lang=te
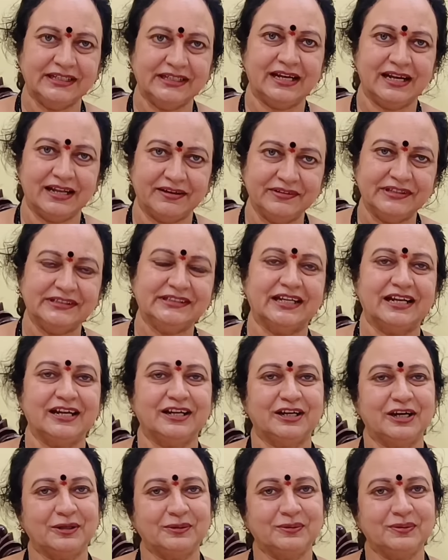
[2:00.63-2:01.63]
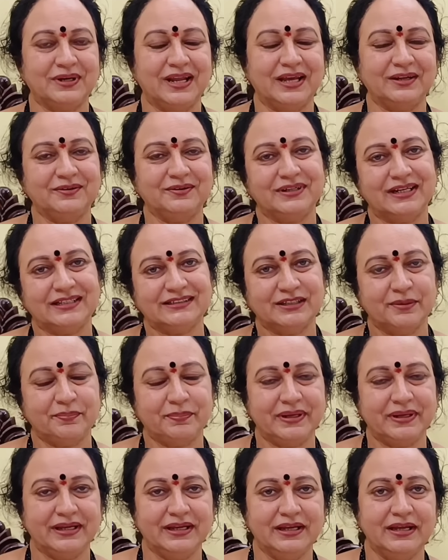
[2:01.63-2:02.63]
చీరలు అవే చీరలు కడుతున్నాను అని
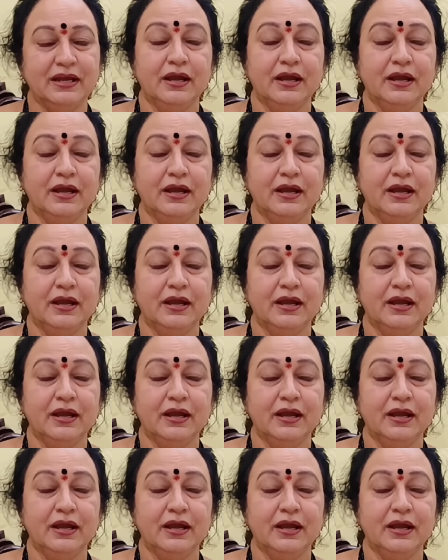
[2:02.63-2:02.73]
చెప్పి